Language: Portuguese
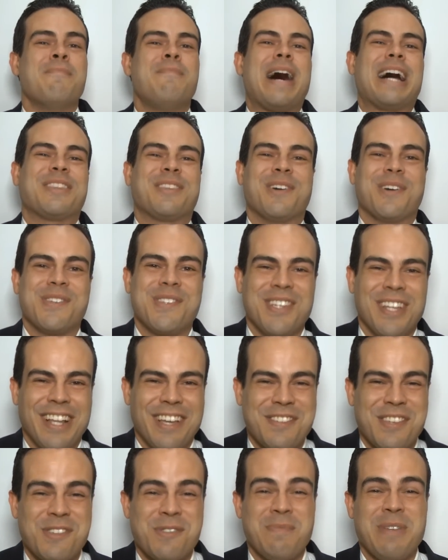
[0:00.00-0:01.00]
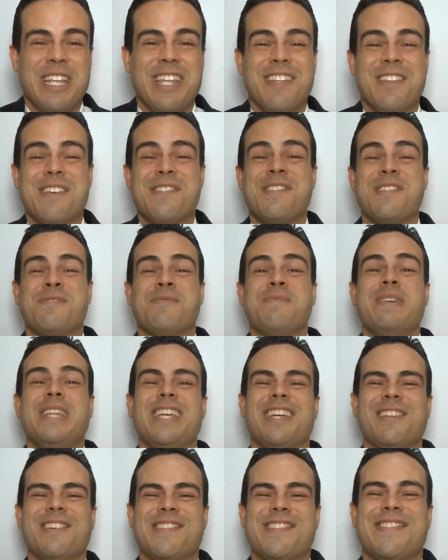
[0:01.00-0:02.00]
Patrocina esses meninos, esses
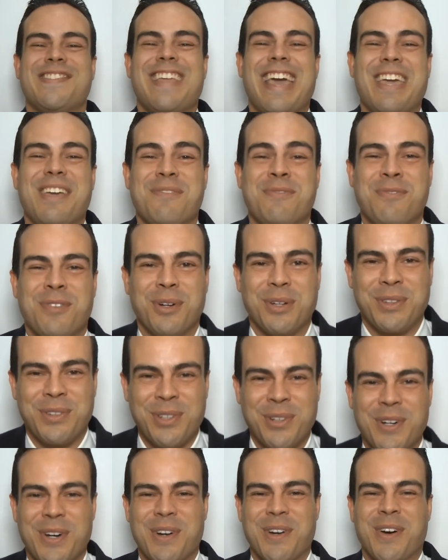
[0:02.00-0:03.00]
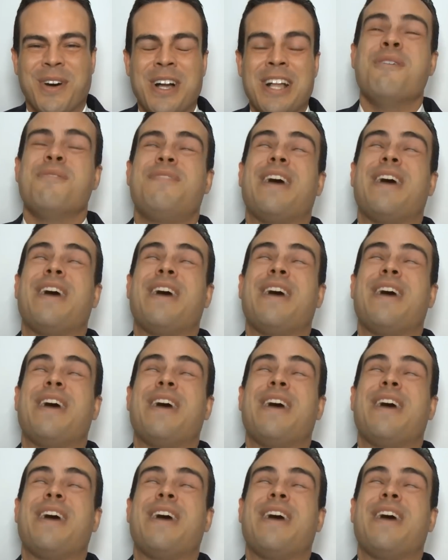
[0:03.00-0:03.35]
meninos têm futuro.